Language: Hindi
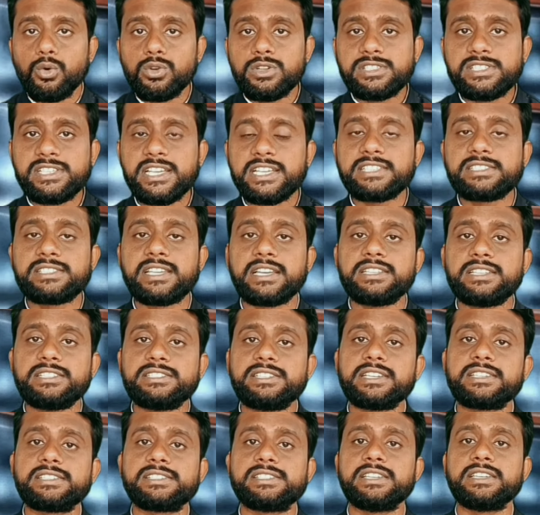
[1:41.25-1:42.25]
उनसे
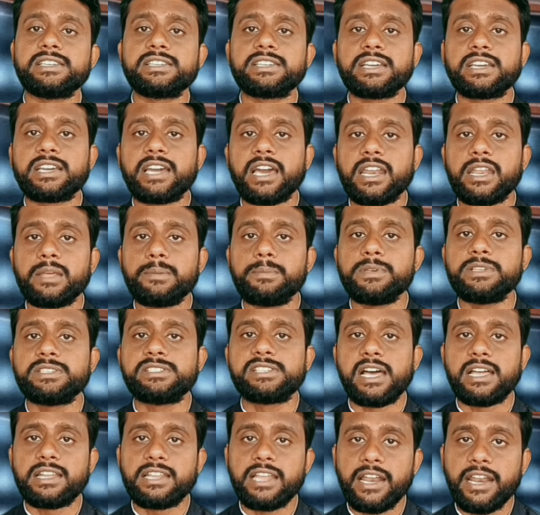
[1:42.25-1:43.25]
संजय सिंह की करीबी
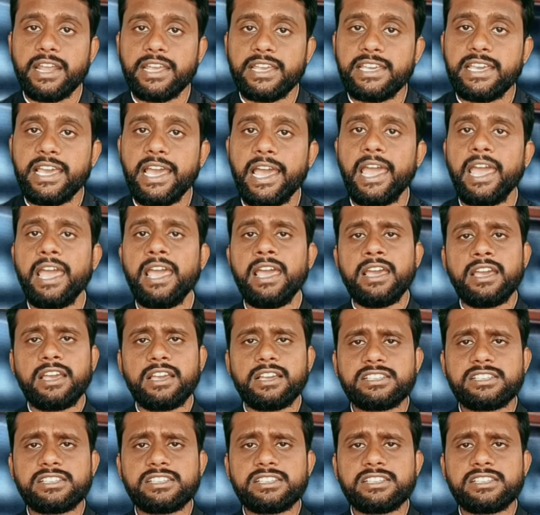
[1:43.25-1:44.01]
ज़्यादा रही है